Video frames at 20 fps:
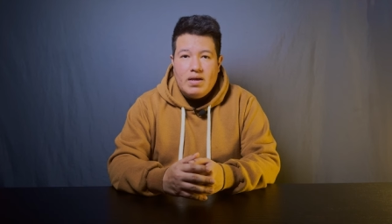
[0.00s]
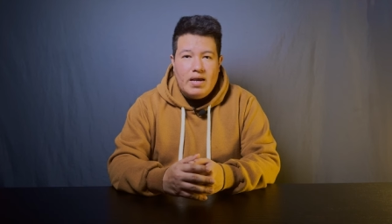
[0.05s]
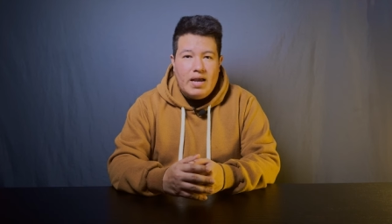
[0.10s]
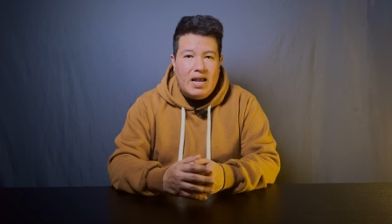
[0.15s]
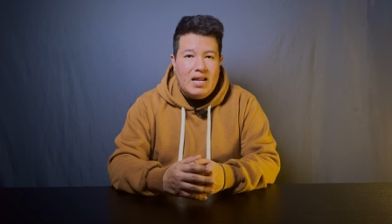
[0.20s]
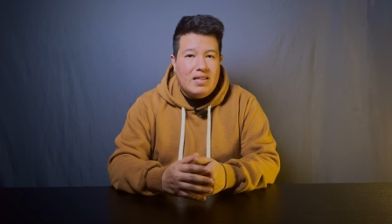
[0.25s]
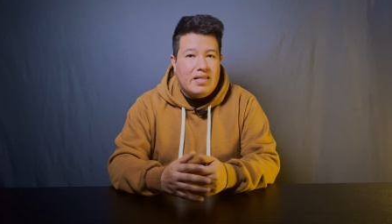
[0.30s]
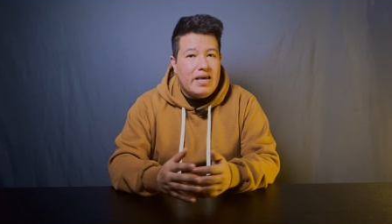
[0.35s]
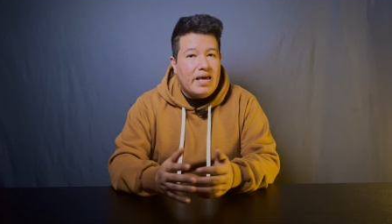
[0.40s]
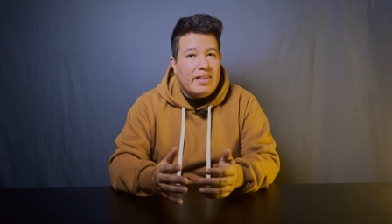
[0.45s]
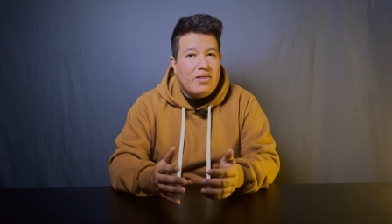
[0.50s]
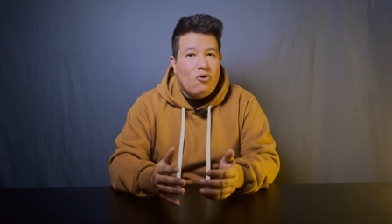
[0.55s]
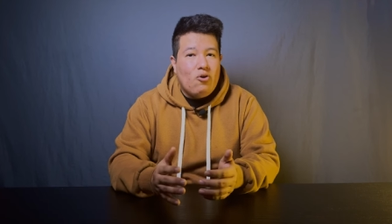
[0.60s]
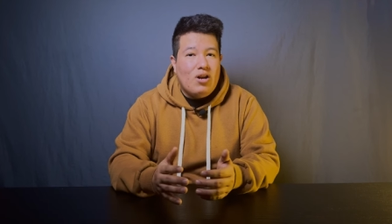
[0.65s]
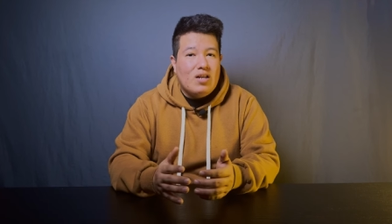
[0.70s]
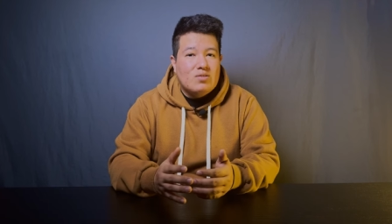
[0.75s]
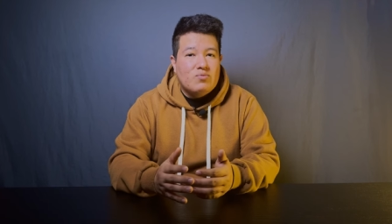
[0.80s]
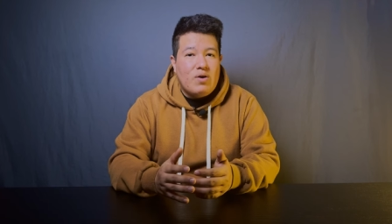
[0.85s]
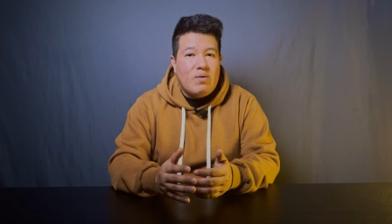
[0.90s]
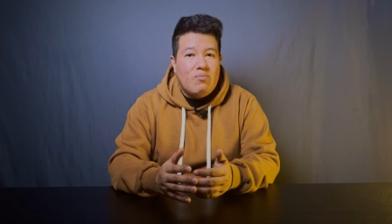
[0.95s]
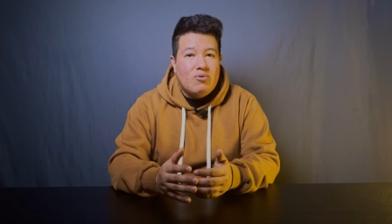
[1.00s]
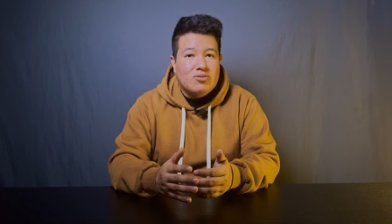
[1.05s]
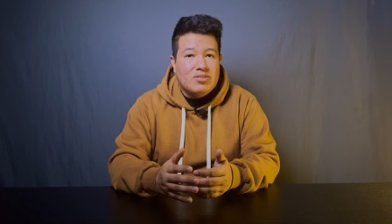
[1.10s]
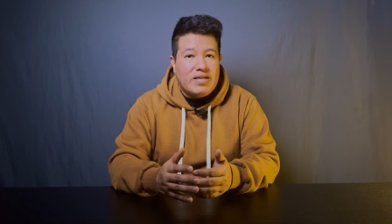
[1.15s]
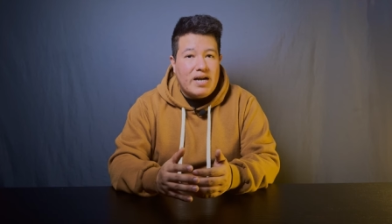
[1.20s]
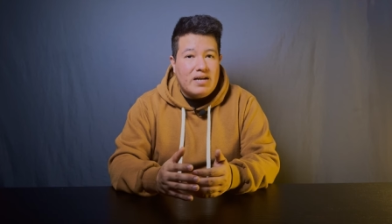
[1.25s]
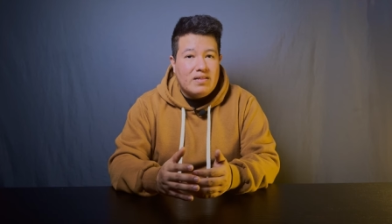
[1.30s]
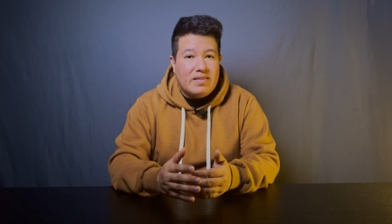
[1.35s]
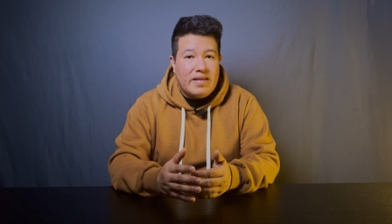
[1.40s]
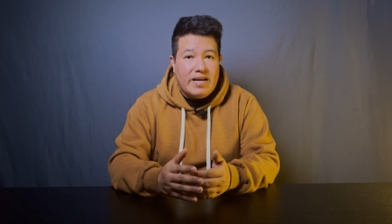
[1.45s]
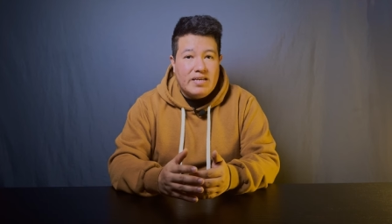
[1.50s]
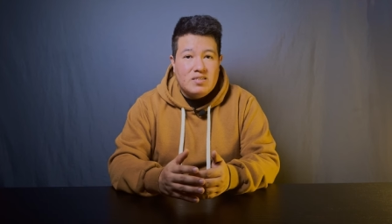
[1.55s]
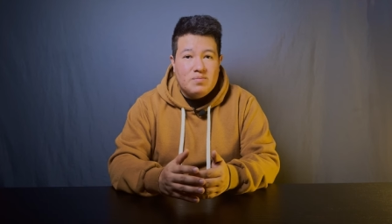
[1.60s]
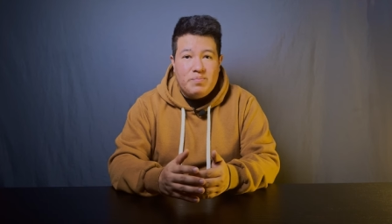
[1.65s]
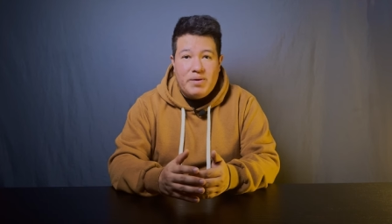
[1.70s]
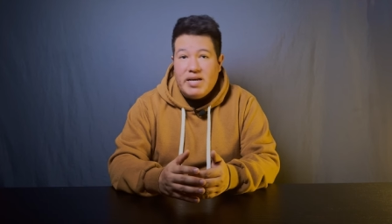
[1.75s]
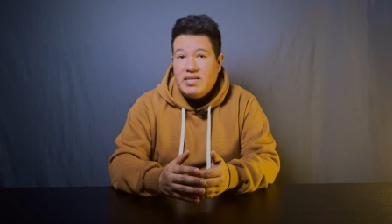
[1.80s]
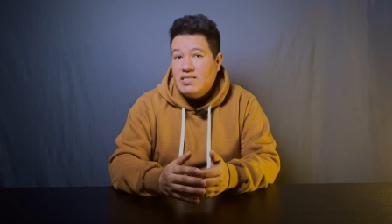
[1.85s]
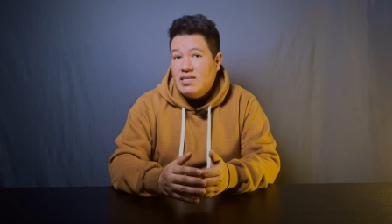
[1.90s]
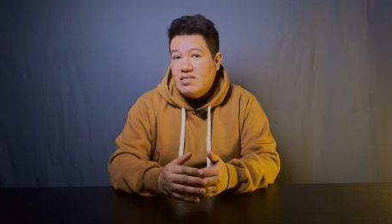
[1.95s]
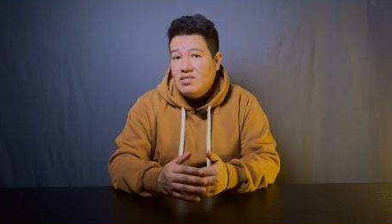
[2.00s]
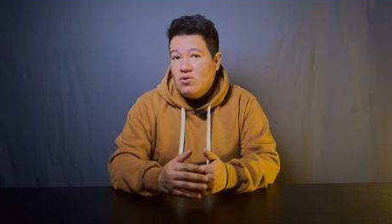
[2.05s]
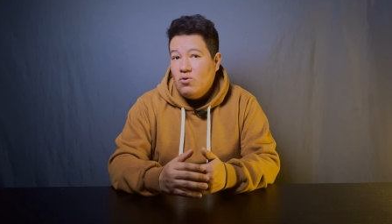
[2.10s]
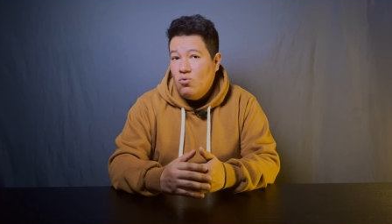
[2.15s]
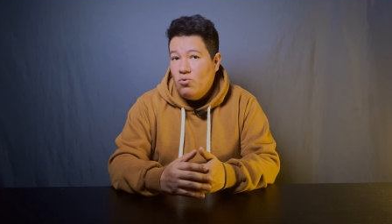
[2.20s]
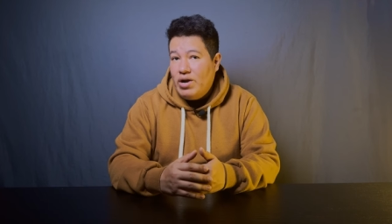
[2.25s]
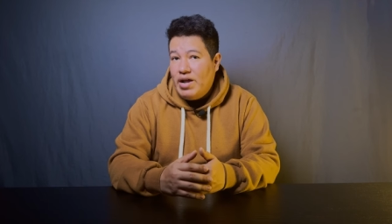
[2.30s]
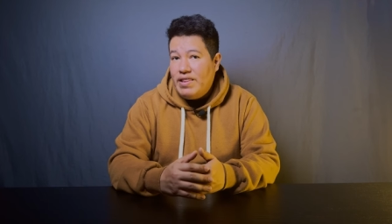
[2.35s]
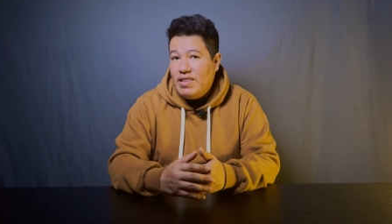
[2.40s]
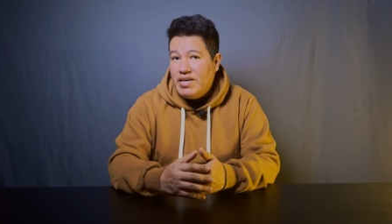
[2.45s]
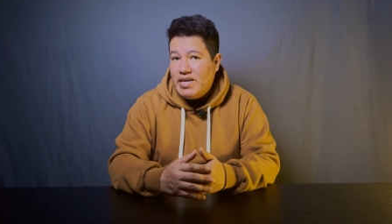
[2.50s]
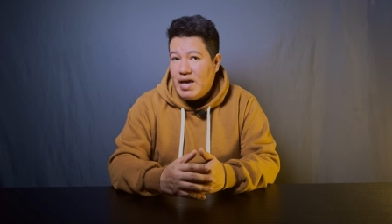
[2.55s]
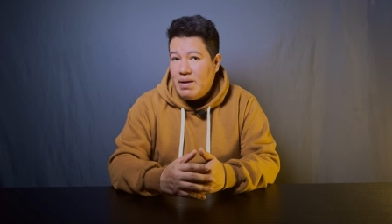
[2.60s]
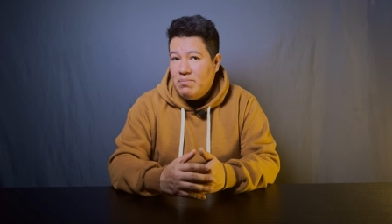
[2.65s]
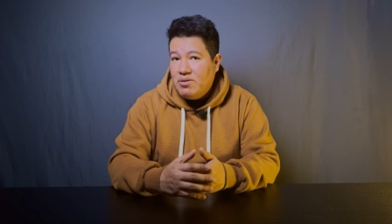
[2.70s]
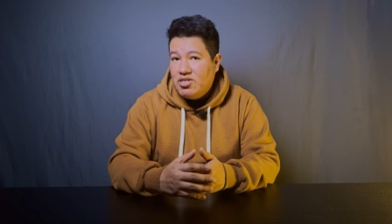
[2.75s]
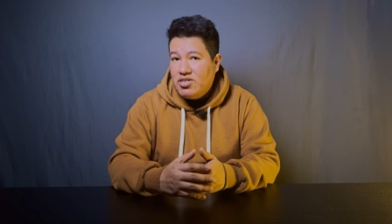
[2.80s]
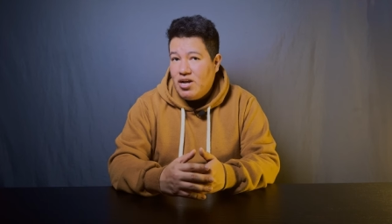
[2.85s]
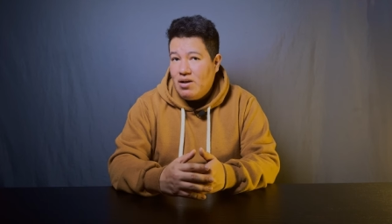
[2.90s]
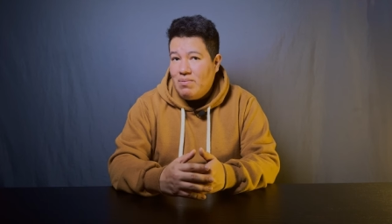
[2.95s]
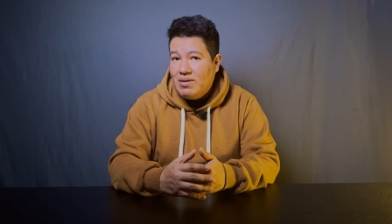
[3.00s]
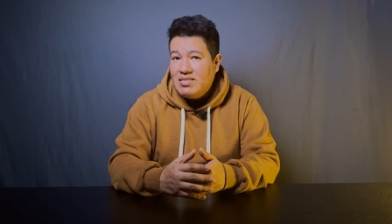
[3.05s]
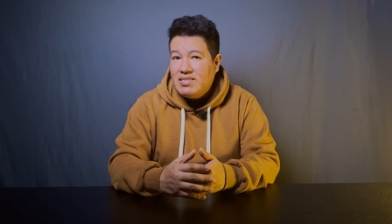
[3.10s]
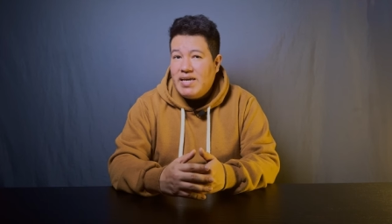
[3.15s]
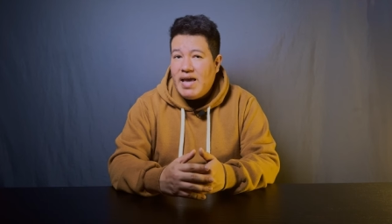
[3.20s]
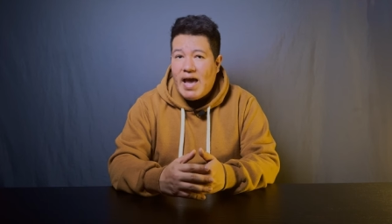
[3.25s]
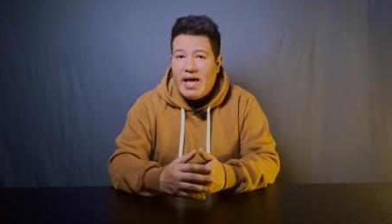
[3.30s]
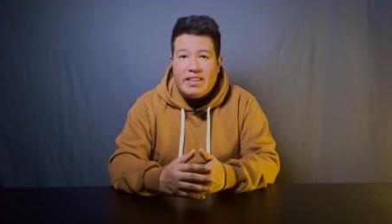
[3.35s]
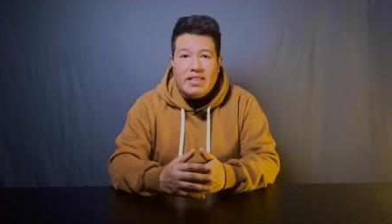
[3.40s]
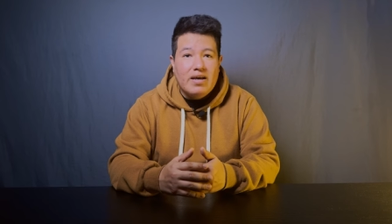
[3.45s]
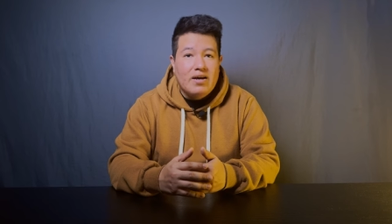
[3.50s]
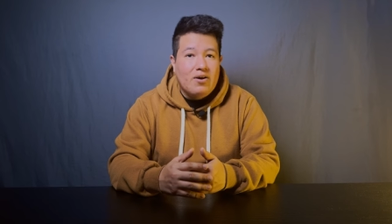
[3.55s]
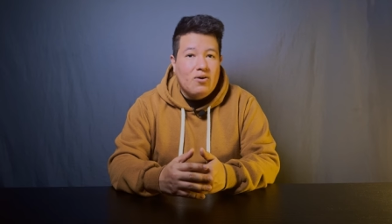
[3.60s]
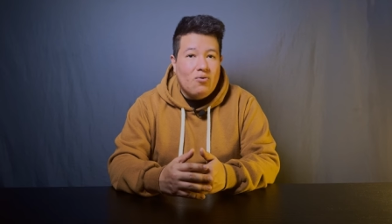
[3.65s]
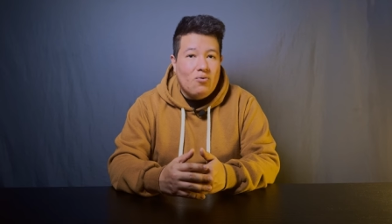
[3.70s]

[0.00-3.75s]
El día de hoy les voy a mostrar tres piezas, una de Jean-Michel Basquiat,